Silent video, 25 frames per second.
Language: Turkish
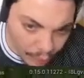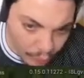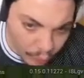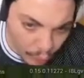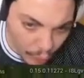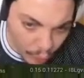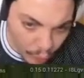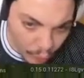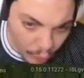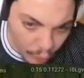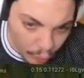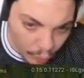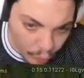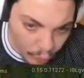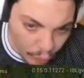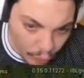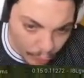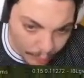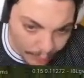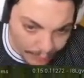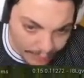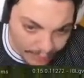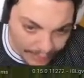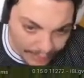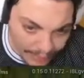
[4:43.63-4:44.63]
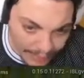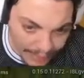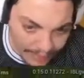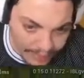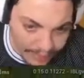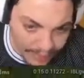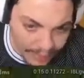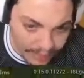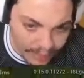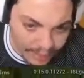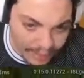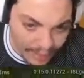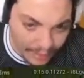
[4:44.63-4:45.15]
Abi çok zor görmesi
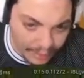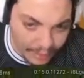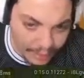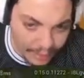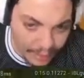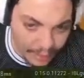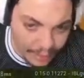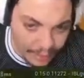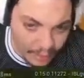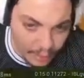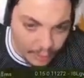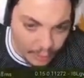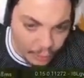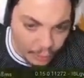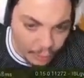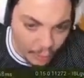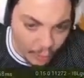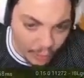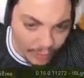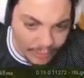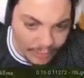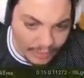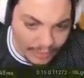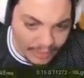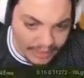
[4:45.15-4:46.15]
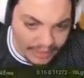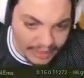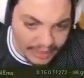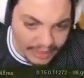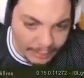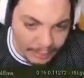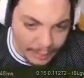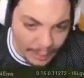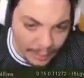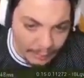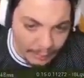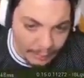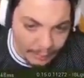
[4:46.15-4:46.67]
gerçekten. Şu anda
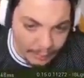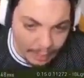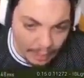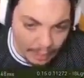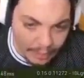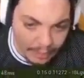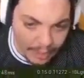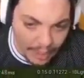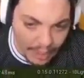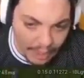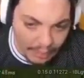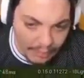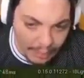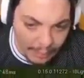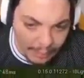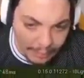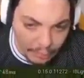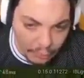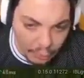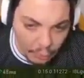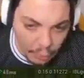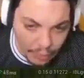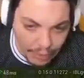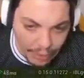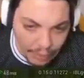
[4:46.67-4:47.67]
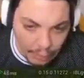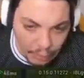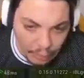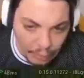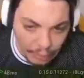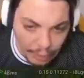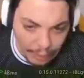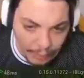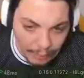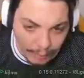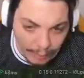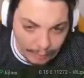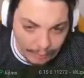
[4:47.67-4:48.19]
iki mermim kaldı AVM çok iyi
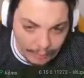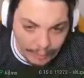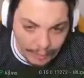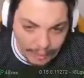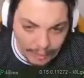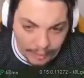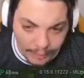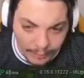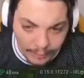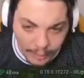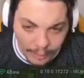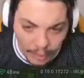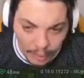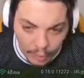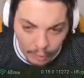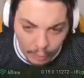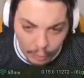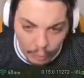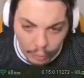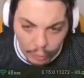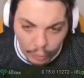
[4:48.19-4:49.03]
kullanmam lazım.